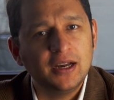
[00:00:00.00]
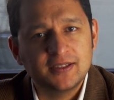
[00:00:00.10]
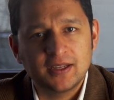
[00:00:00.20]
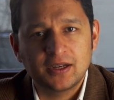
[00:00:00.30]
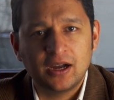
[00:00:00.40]
हर
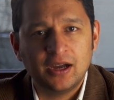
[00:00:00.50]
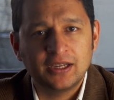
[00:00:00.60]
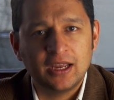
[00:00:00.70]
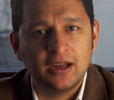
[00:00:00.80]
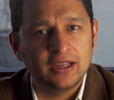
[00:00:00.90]
सरकार
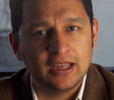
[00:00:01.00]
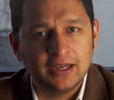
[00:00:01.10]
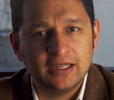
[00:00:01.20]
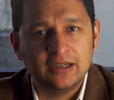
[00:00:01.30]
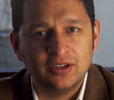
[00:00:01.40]
के
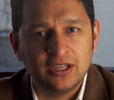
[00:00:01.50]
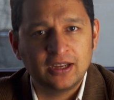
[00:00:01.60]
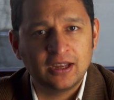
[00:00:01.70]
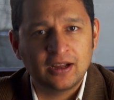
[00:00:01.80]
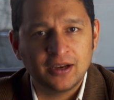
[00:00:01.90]
अज्ञानी रवैये
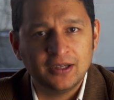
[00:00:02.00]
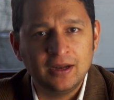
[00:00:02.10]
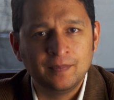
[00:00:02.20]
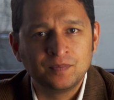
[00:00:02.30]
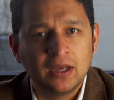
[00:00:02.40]
के कारण
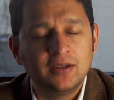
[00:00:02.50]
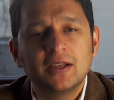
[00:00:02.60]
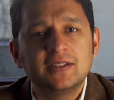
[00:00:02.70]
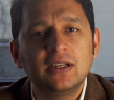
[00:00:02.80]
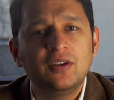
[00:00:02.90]

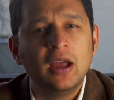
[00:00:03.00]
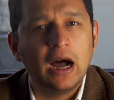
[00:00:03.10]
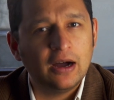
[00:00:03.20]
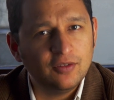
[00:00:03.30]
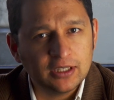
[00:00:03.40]
न सिर्फ
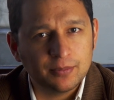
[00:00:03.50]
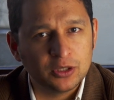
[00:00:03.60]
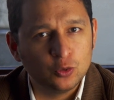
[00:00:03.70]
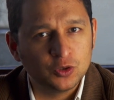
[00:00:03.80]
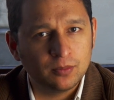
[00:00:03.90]
हवा का
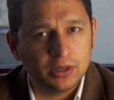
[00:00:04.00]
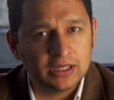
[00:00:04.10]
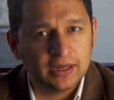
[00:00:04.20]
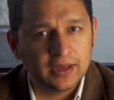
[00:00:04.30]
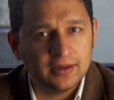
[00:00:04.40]
प्रदूषण
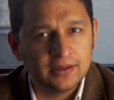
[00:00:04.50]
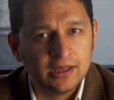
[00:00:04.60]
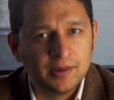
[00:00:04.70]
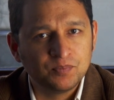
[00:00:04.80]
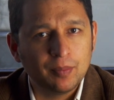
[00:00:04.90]
बढ़ता गया
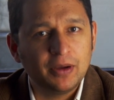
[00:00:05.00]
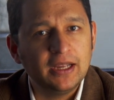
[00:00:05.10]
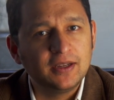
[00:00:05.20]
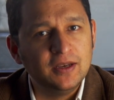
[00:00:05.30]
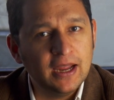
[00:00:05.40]
पर
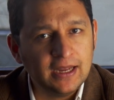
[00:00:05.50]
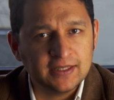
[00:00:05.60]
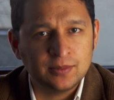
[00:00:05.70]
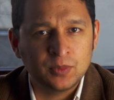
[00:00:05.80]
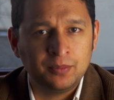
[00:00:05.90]
एक नए
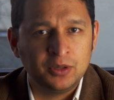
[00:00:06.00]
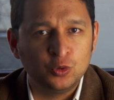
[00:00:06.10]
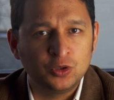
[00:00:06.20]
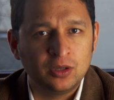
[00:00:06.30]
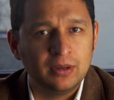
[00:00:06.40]
किस्म का
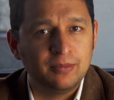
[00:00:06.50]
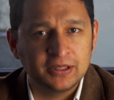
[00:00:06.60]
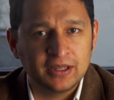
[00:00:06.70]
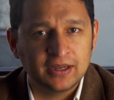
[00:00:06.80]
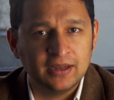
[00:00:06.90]
प्रदूषण भी
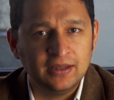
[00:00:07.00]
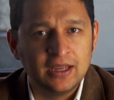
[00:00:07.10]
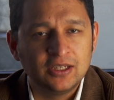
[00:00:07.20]
बढ़ता गया